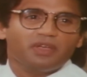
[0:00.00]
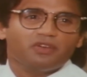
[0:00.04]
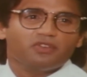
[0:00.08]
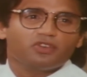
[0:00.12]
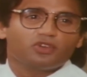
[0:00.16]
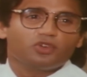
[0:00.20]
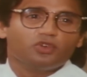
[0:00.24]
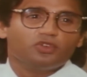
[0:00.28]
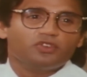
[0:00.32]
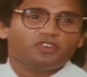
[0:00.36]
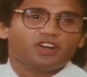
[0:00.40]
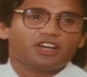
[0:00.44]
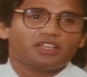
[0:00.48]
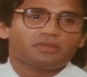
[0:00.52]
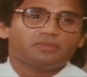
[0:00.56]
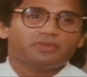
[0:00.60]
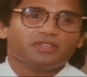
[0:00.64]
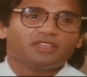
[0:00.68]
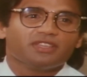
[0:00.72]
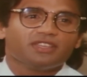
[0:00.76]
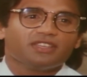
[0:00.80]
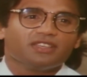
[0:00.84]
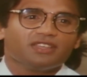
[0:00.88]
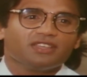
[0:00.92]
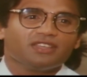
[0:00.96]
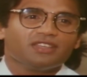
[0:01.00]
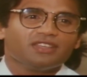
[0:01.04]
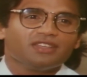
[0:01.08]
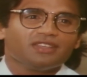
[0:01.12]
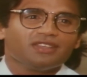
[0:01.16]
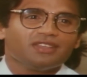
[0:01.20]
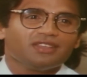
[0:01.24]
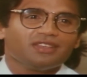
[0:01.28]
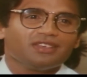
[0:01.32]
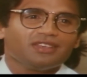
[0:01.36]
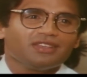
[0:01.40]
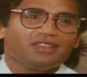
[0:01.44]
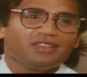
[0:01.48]
बेवकूफ आदमी
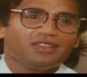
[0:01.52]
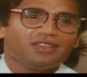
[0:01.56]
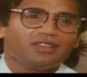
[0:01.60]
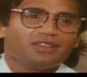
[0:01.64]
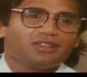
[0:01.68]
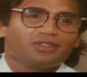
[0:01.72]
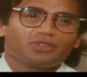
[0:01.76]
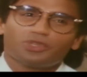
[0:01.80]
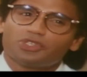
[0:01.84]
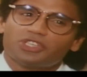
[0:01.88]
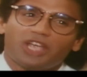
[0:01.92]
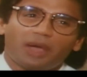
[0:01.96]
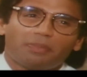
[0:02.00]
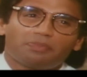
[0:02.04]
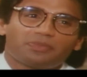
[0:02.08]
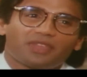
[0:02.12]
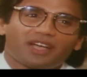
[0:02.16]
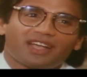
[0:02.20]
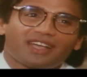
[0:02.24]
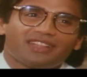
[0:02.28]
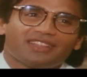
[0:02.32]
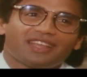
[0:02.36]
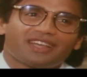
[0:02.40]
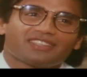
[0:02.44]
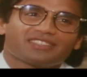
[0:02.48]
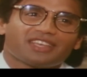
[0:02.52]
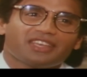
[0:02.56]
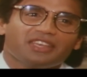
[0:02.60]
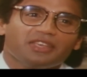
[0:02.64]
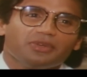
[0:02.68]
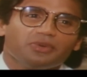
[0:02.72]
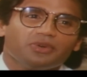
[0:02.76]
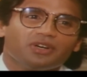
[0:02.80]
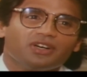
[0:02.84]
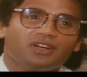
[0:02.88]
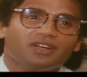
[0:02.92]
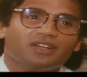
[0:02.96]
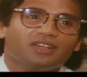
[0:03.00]
तुझे अब तक अंदाजा
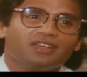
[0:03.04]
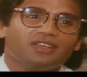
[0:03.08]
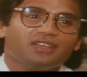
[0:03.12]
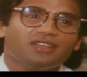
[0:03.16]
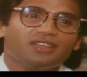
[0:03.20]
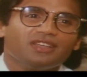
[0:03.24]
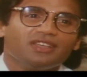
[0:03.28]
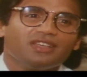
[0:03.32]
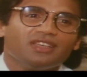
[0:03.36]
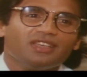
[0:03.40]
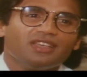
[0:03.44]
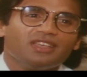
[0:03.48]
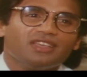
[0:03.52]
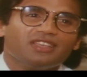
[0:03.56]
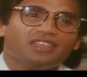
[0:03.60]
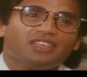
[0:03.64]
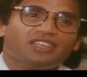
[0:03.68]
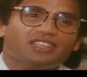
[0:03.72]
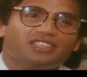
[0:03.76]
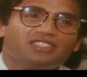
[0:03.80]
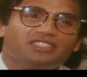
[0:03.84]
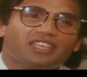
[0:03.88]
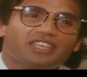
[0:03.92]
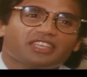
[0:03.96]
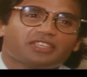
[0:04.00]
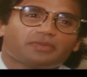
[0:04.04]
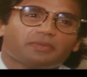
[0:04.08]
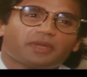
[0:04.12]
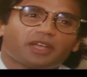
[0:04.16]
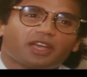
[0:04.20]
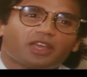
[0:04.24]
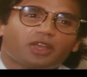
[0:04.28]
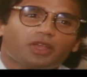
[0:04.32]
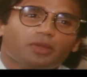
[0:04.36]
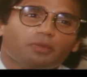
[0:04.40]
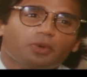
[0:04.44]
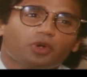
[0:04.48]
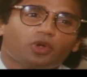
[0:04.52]
नहीं हुआ इस देश
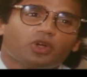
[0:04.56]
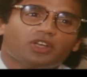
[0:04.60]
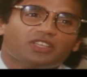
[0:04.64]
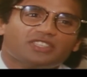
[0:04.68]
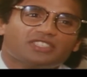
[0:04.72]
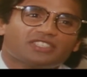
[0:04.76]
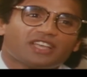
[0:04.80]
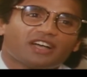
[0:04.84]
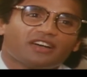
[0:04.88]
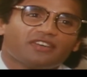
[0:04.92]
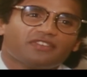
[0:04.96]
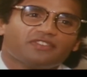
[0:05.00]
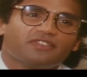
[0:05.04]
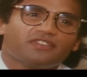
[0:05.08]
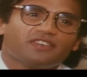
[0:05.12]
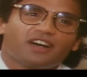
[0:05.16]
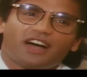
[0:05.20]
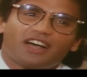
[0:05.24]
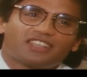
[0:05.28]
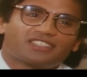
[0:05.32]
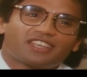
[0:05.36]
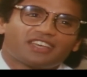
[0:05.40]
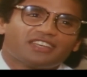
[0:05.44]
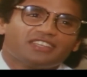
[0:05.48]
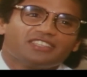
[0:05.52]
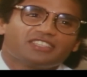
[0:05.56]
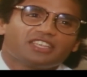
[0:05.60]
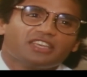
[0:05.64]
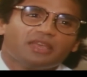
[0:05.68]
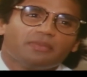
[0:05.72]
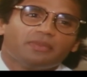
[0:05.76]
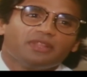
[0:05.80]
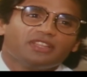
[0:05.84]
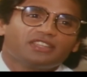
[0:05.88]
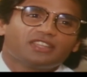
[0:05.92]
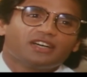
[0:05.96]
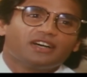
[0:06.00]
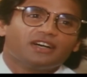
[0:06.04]
में गरीबों को इंसाफ आसानी से
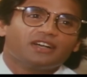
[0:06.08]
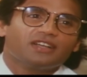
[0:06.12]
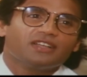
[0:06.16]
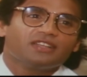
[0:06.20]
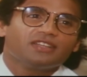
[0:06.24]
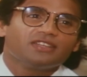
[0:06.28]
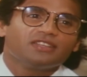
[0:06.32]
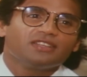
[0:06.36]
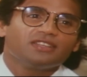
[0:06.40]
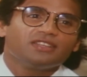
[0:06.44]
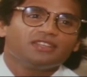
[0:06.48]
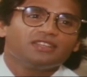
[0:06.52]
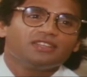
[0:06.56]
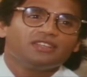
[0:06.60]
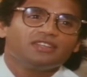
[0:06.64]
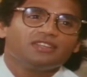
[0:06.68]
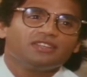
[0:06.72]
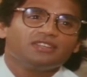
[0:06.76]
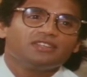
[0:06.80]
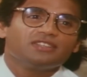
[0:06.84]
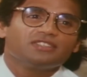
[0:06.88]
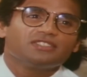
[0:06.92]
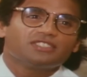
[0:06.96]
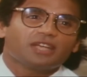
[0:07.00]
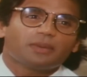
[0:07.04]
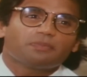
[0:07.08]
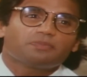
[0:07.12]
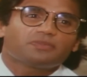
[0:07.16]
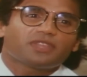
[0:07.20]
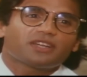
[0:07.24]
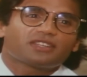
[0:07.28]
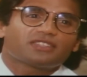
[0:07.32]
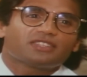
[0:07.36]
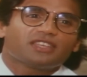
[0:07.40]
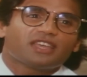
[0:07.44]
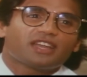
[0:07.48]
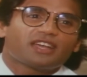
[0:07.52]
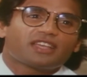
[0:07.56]
नहीं मिलता जब
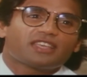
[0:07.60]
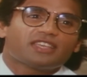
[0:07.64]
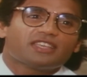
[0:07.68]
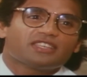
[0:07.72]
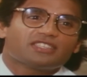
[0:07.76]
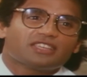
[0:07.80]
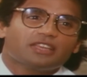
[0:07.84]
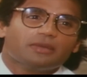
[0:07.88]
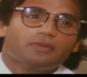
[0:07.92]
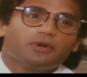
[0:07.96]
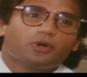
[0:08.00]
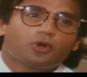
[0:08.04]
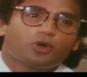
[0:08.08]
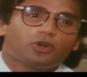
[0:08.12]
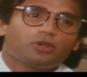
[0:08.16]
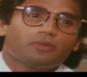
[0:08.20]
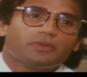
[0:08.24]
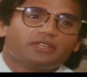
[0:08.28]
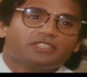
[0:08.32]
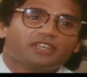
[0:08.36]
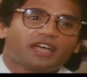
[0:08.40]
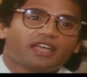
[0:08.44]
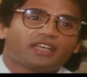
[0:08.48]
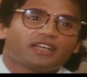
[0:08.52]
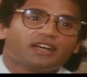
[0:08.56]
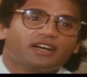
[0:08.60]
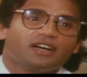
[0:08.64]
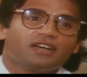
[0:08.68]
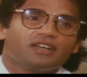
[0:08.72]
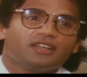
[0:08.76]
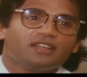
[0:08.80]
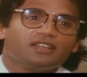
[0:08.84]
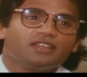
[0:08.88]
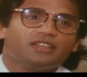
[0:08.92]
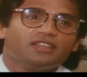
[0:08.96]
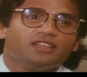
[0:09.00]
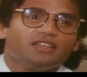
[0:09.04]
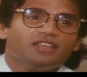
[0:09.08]
तक तेरा केस लेबर कोर्ट में जाएगा
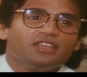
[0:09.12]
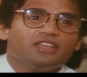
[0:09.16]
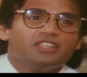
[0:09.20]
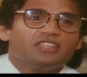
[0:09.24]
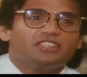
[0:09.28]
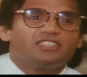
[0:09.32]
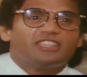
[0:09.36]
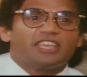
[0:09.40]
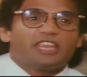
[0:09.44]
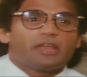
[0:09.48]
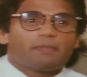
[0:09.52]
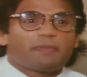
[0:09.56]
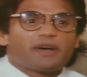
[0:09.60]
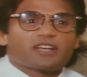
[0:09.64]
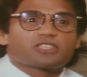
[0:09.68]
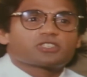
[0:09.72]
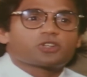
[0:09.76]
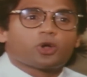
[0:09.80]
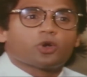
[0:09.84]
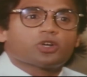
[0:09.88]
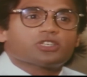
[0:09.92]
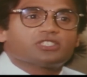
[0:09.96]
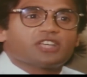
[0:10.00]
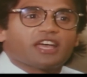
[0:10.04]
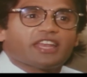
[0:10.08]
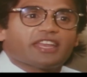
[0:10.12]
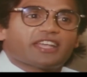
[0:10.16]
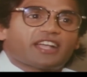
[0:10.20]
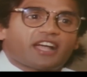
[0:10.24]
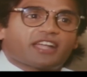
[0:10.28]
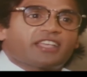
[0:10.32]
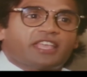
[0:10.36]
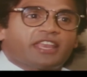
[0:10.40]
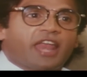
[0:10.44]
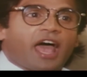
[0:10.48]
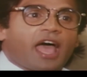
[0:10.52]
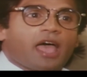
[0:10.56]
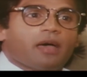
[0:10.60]
तेरे पास कोर्ट जाने
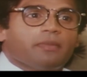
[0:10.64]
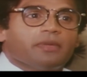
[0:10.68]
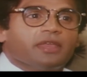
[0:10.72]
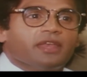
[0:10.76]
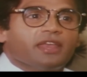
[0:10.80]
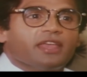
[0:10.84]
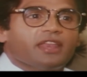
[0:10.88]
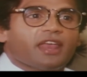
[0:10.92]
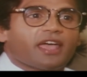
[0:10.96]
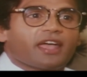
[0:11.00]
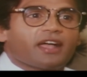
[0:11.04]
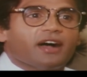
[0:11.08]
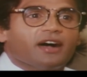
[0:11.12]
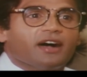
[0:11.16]
का किराया भी नहीं